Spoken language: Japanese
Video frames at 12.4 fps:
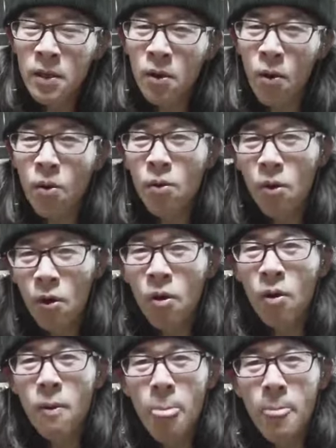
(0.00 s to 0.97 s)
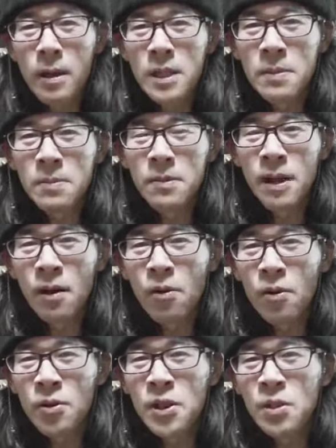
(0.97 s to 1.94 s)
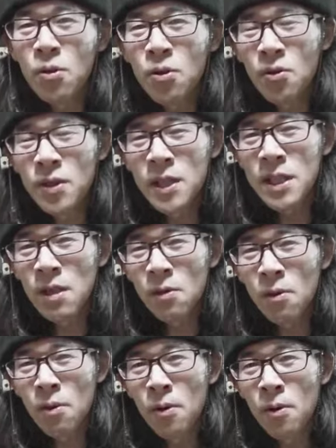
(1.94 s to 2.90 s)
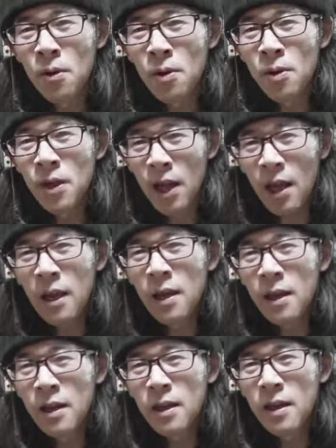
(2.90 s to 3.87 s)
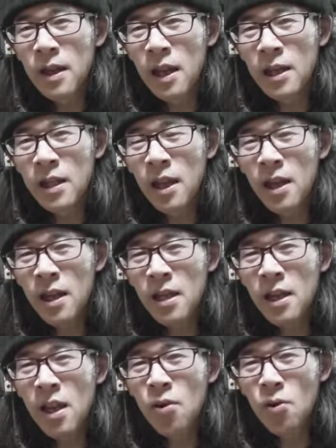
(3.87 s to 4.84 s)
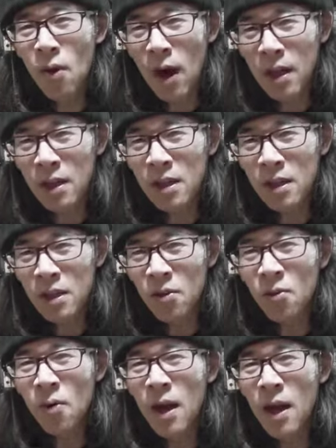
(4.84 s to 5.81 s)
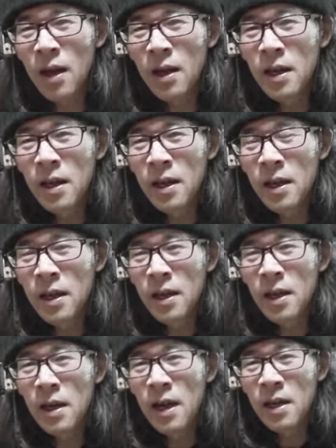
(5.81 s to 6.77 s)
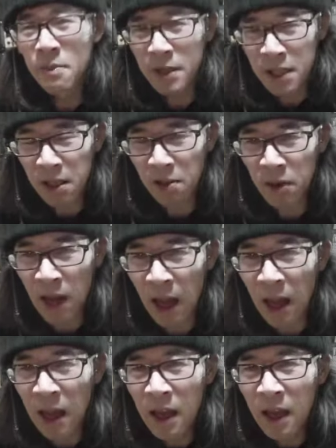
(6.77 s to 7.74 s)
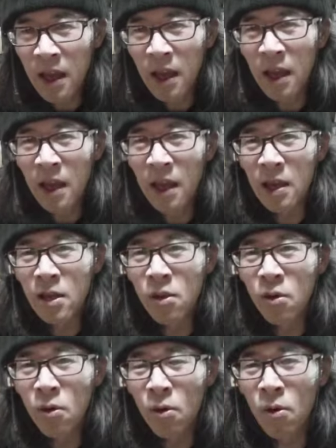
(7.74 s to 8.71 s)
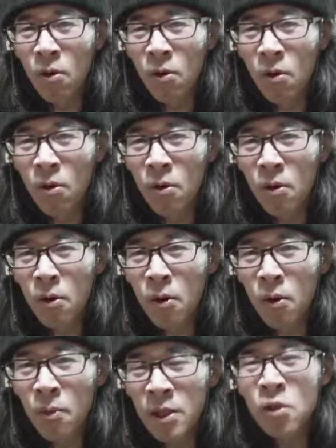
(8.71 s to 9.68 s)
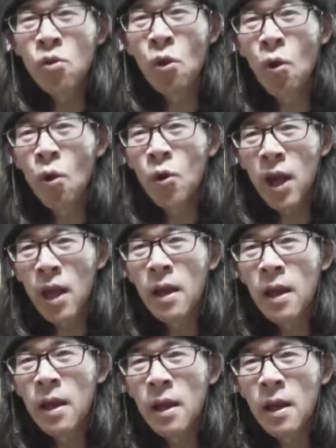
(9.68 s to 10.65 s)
今後自分がこれを仕事にしてこうねやっていけるのかっていうのがありましたのでえー、っとまあちょっとね